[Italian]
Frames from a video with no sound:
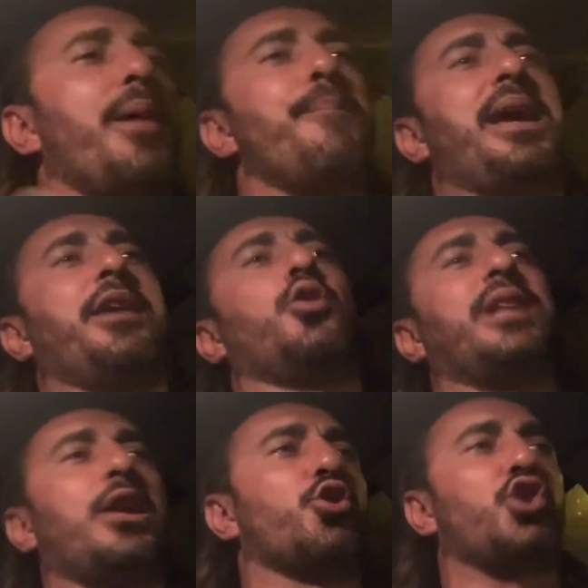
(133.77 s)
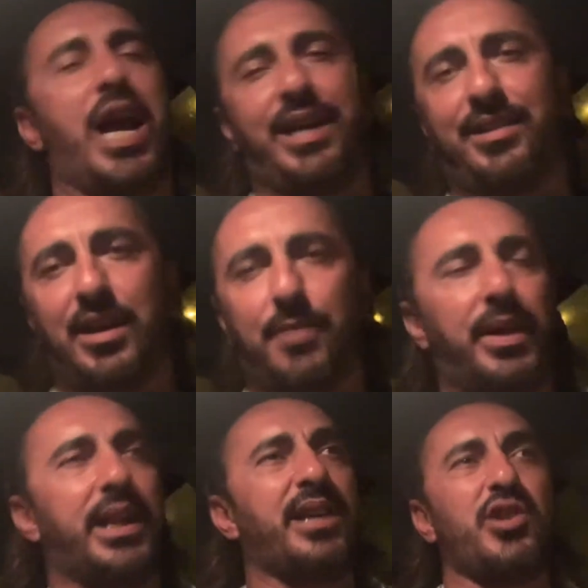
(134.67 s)
è meno dello Shakhtar,
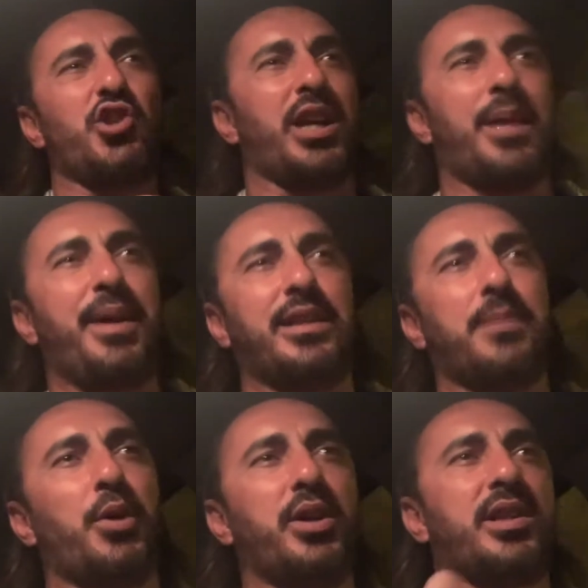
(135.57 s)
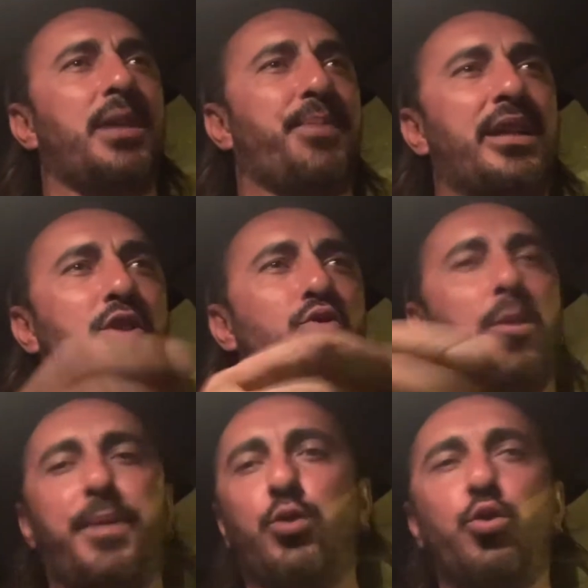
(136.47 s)
perché sinceramente poi se li prendi uno
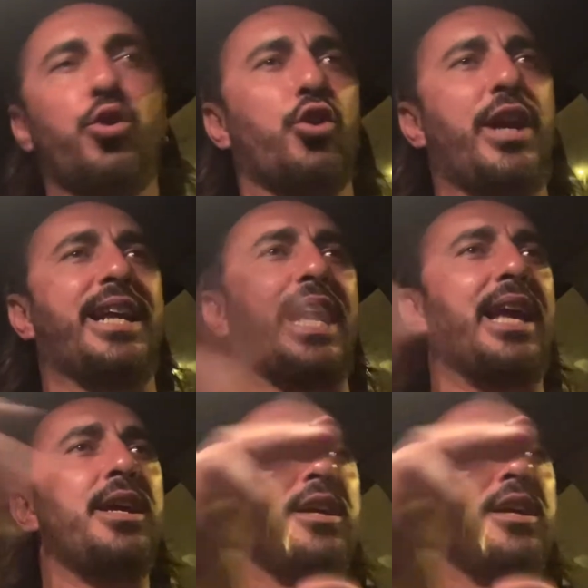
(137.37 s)
per uno non è che